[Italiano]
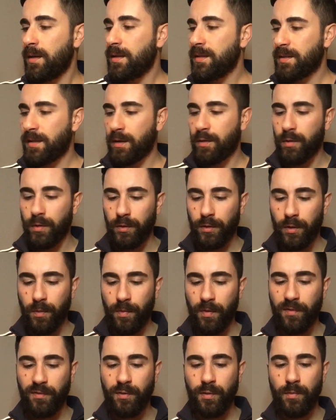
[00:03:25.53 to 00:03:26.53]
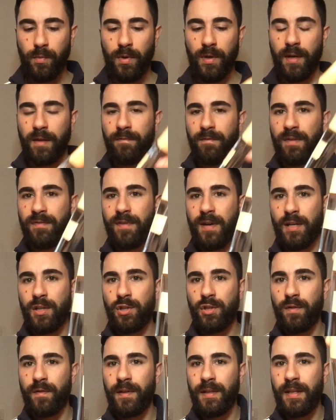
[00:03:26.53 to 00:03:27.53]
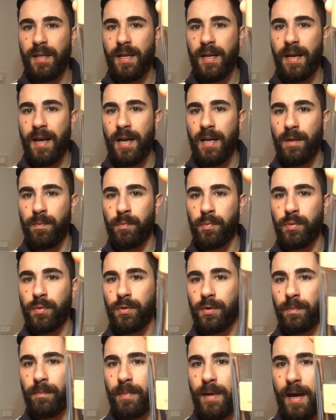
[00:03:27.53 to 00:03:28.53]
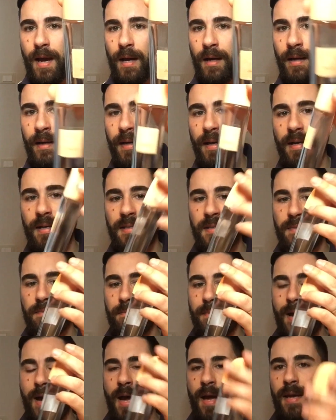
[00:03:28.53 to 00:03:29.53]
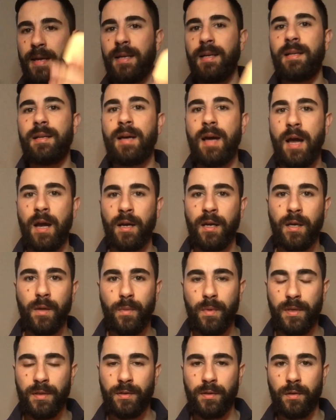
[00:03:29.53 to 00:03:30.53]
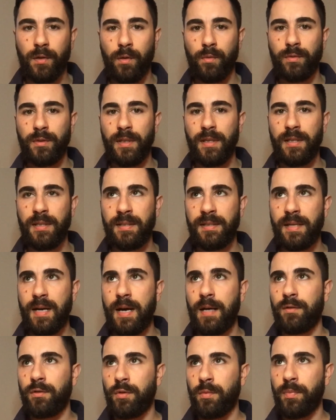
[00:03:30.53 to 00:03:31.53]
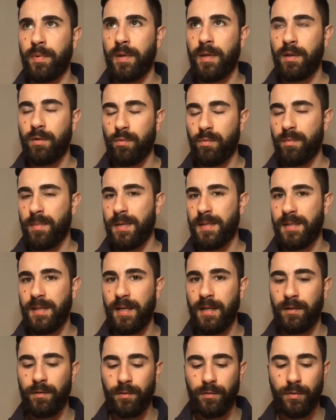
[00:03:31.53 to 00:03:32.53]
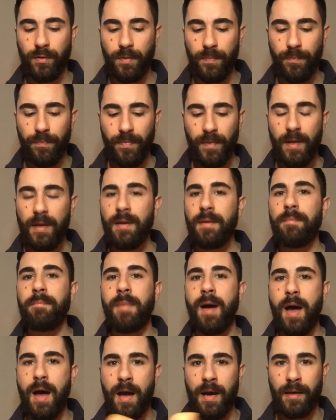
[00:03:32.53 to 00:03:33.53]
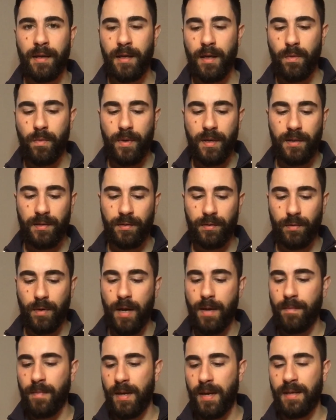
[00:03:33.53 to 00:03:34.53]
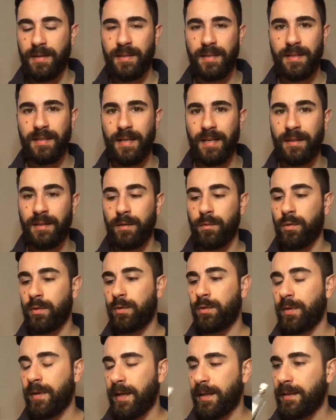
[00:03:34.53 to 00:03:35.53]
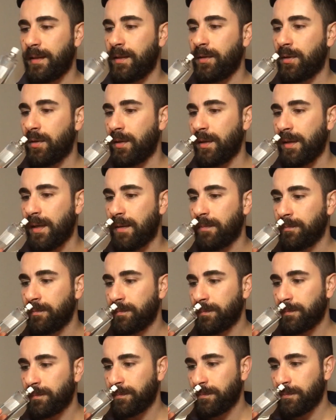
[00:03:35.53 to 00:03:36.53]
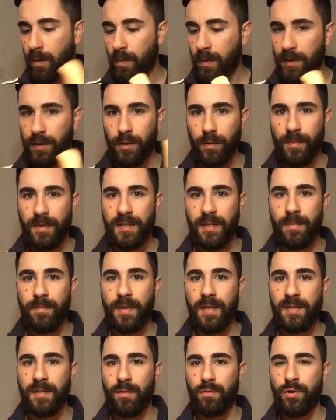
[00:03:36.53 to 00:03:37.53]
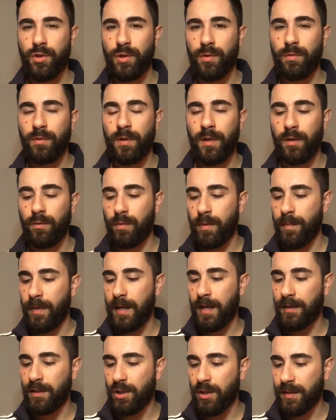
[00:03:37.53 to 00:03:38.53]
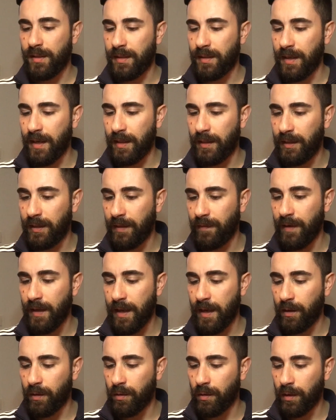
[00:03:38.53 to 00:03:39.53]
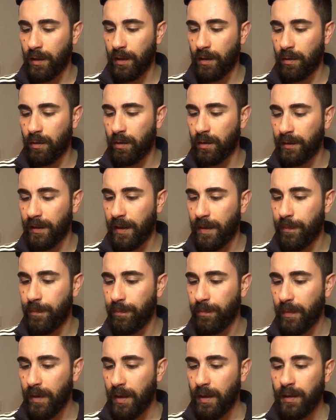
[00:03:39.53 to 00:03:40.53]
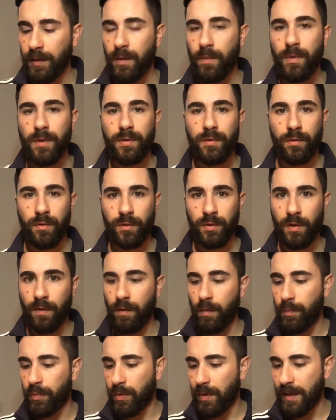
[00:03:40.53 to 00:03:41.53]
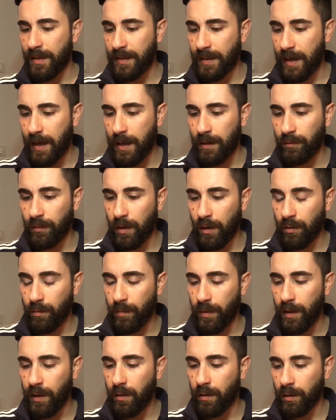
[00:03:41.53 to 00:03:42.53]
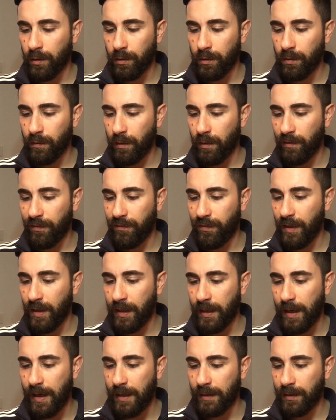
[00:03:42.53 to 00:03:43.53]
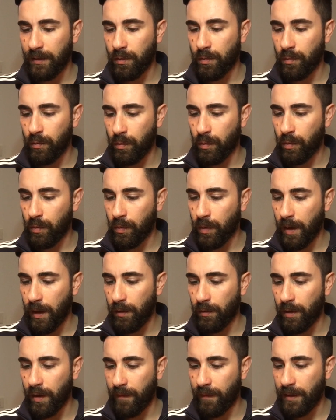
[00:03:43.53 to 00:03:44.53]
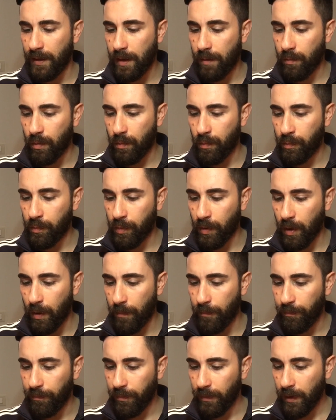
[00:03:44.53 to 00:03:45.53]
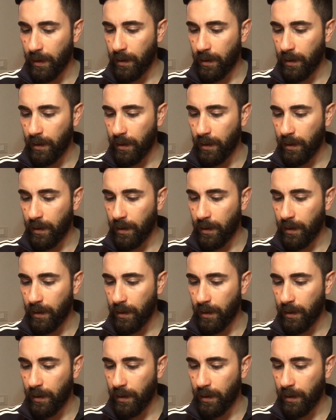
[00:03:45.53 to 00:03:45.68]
Secondo profumo che vi faccio vedere è il Pur Blanca Smile, anche questo l'ho utilizzato per un mesetto, ma anche questo ahimè si sente molto che è da donna. Questo mi sembra sia uscito nel 2017, vi leggo le note. Di questo non trovo più la scatola, non mi ricordo dove l'ho ficcata comunque. Allora, vediamo un po'.